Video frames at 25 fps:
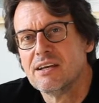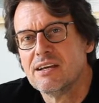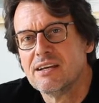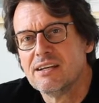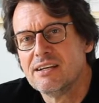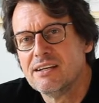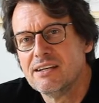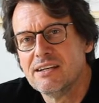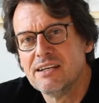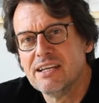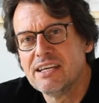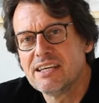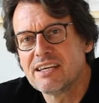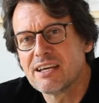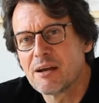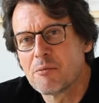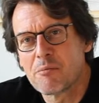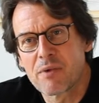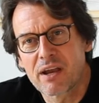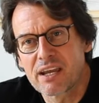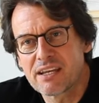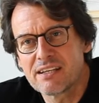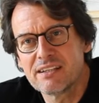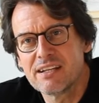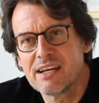nicht am
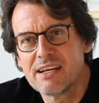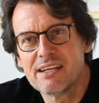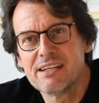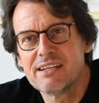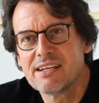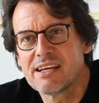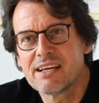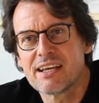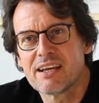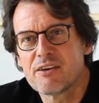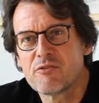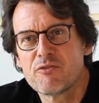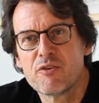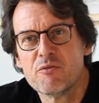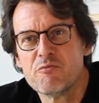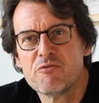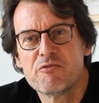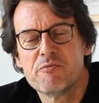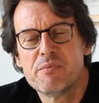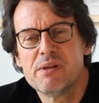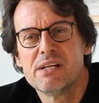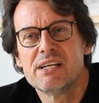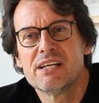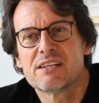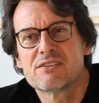Rechner hinterher fünf
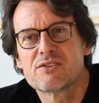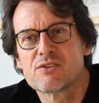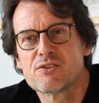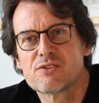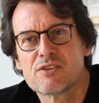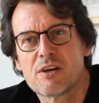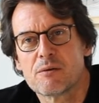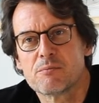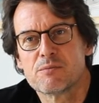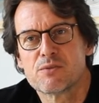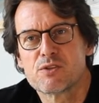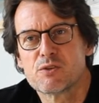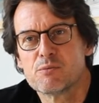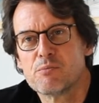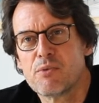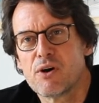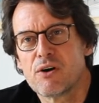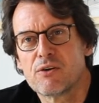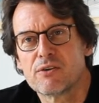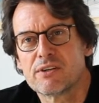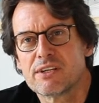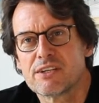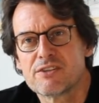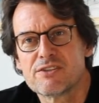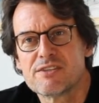Bilder
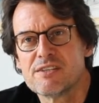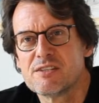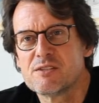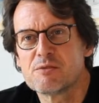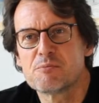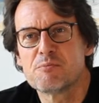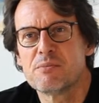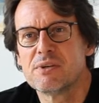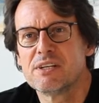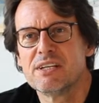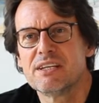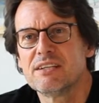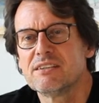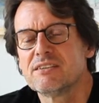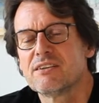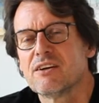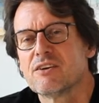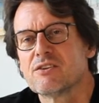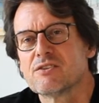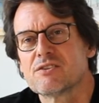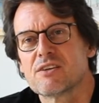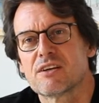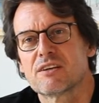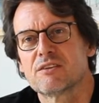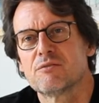zusammenzubauen, dann sitzt man nicht da
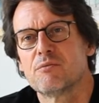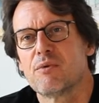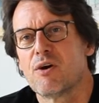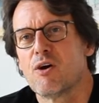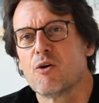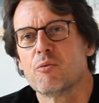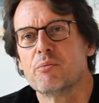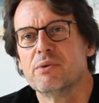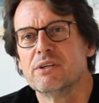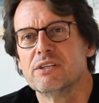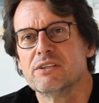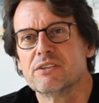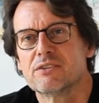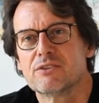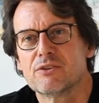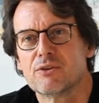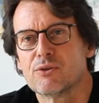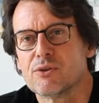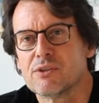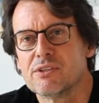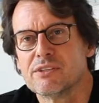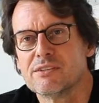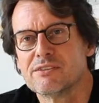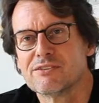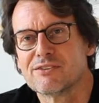und sagt, wow, bin ich
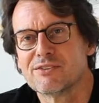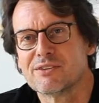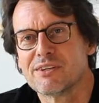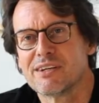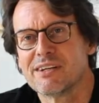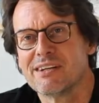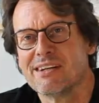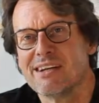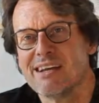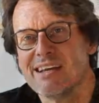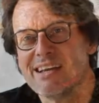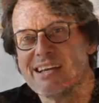toll, sondern